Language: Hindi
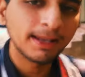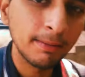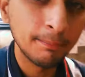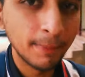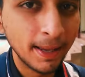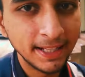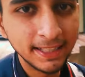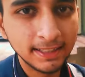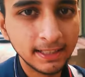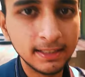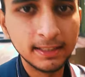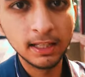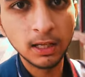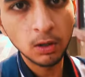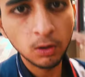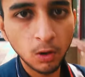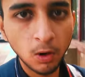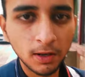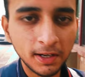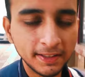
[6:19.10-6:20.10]
मैं मैं निकल
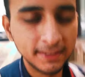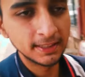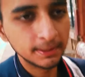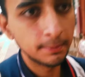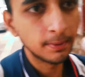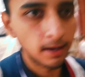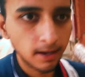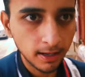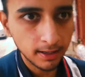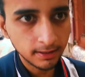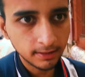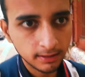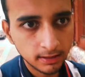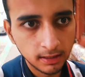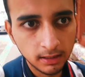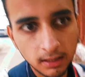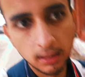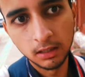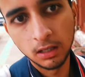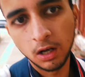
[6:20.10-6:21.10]
गया हूँ कॉलेज से बाहर
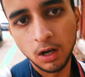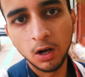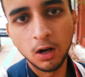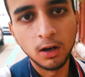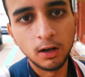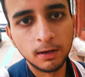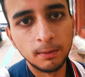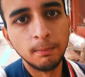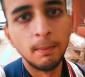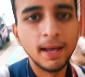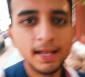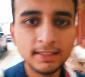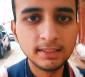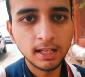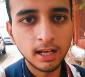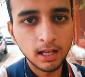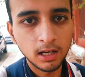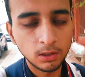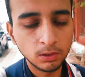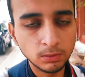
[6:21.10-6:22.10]
और मैं
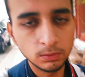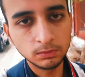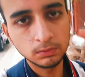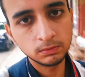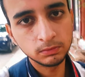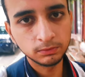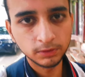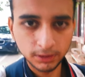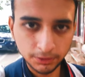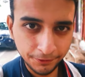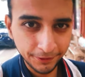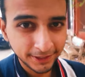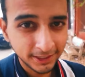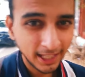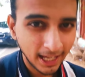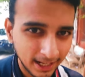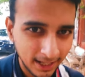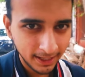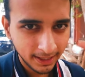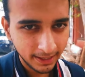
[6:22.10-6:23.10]
जा रहा हूँ
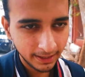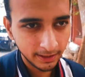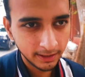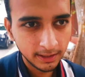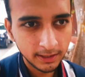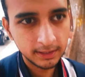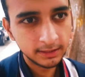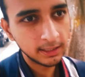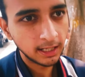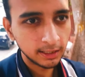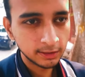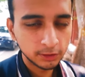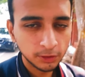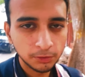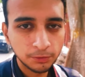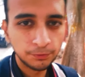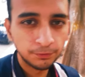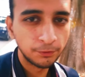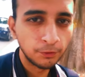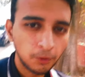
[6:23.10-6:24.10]
विश्वविद्यालय या
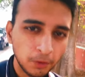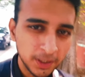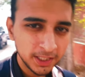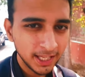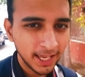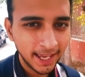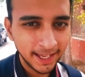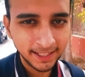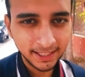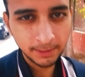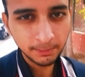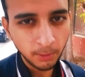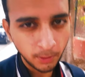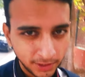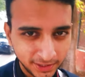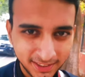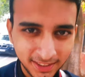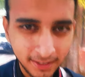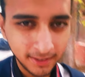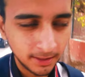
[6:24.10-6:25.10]
तो वो ही आएगी
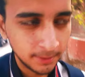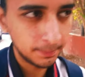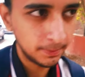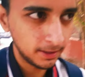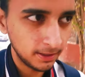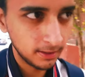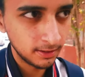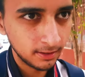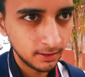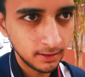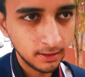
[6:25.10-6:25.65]
मोरिस नगर पे